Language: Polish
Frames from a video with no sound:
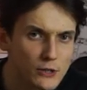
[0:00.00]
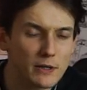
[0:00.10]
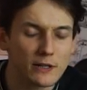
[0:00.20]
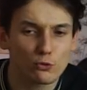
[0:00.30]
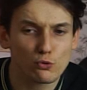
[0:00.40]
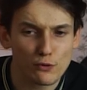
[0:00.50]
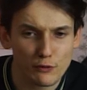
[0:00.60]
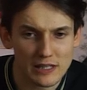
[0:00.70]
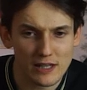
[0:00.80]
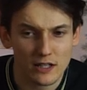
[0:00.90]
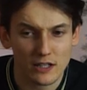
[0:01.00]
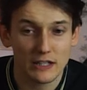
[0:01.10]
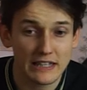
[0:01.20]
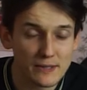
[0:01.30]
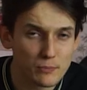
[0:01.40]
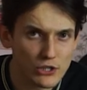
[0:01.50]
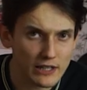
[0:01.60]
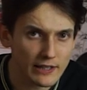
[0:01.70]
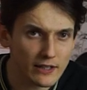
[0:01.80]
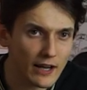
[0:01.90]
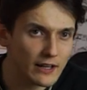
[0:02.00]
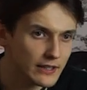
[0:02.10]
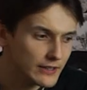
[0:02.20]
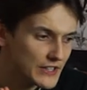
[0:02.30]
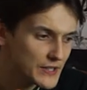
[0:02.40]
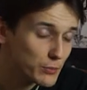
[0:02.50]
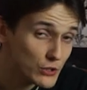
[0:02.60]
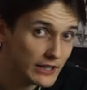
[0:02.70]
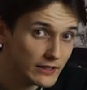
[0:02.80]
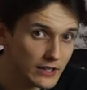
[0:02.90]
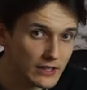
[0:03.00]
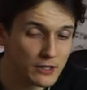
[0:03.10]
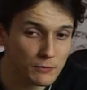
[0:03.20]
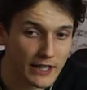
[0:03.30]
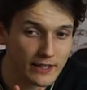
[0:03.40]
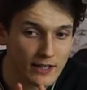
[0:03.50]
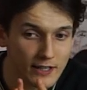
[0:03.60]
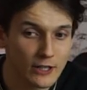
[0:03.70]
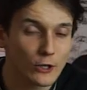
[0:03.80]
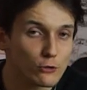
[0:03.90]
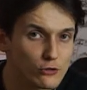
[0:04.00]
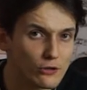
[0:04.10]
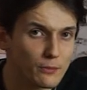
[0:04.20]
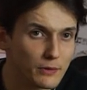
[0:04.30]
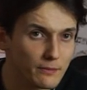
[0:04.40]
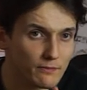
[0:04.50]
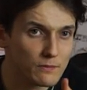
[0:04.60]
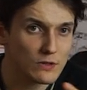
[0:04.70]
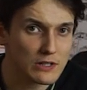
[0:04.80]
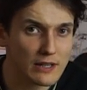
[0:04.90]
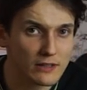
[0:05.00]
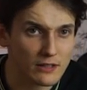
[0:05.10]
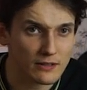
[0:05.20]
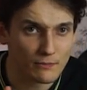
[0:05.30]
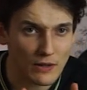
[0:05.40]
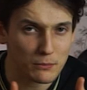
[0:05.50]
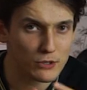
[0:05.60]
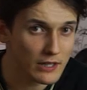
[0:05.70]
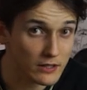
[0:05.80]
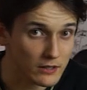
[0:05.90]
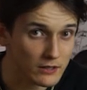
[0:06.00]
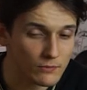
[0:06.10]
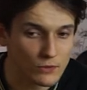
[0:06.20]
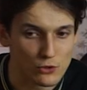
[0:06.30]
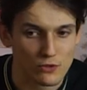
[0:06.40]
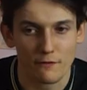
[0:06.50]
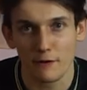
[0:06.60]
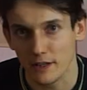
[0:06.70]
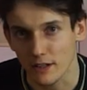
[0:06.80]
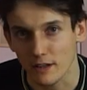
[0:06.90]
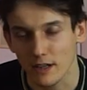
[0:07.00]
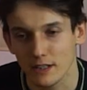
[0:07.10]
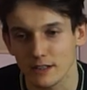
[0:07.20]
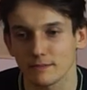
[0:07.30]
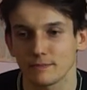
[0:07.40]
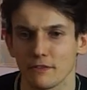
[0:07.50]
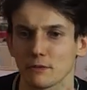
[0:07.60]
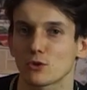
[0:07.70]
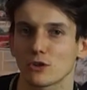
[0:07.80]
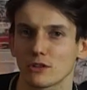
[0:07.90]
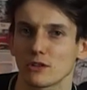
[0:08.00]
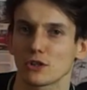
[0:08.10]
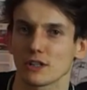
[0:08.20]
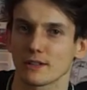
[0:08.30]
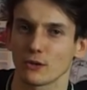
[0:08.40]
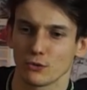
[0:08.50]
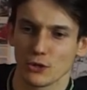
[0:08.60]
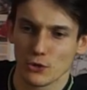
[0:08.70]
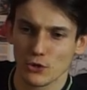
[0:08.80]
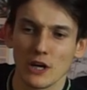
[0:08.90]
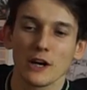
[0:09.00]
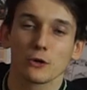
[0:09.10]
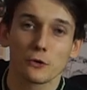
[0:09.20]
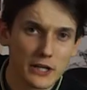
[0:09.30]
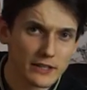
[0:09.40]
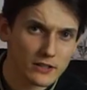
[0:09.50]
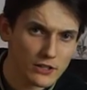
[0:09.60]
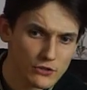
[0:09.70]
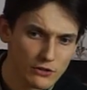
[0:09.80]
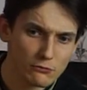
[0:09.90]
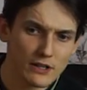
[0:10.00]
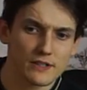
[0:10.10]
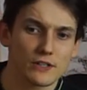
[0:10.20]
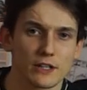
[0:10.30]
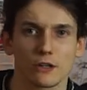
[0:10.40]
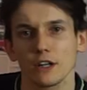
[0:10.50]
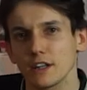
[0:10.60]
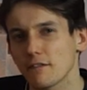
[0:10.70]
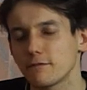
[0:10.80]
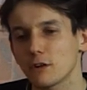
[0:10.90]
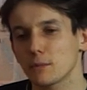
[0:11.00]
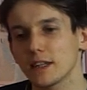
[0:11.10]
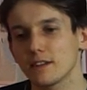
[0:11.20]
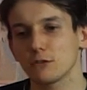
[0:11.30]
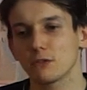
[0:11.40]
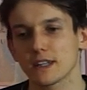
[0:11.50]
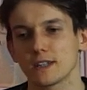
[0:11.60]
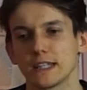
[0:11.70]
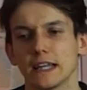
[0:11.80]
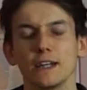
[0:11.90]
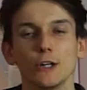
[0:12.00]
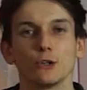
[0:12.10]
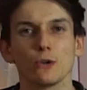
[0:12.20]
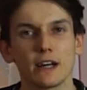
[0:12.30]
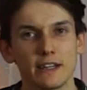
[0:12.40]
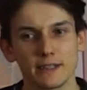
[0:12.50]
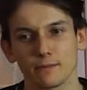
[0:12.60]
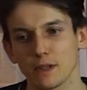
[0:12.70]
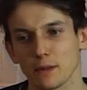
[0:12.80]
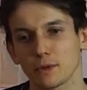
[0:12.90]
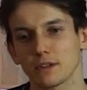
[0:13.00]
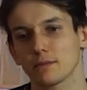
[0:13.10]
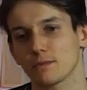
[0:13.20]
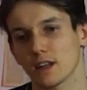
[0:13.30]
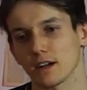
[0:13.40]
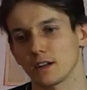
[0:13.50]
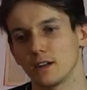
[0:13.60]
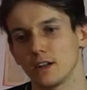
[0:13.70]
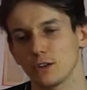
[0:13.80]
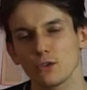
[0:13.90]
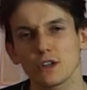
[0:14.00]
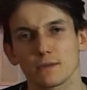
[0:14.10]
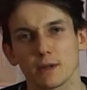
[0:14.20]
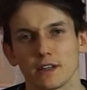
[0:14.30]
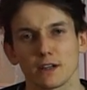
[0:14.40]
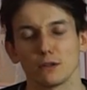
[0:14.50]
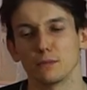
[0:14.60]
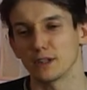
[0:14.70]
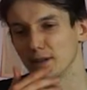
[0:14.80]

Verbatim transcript: dla ciebie dużo więcej niespodzianek, ale niespodzianki na tym kanale to są niestety, albo stety, znaczy fajnie, ale nie wiem, czy ty się z tego cieszysz, kolejne treści edukacyjne, kolejne formaty edukacyjne, no ale jakby tak, to nie jest materiał o